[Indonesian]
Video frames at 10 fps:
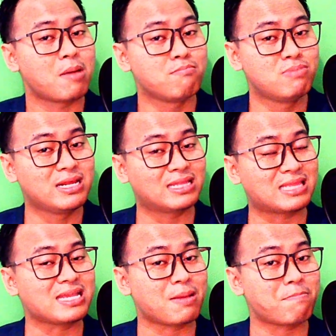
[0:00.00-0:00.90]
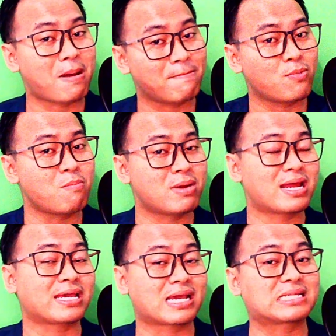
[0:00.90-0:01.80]
beritanya mampu
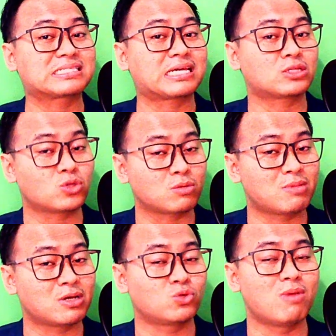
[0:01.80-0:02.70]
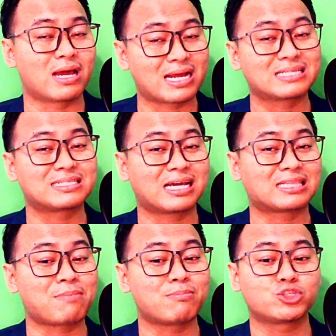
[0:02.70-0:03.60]
menaikkan sektor batubara kita
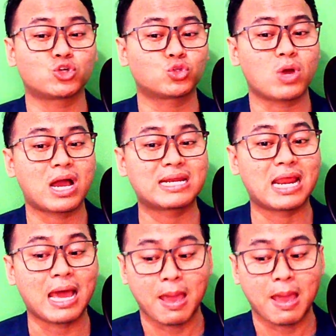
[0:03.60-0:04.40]
ambil contoh adalah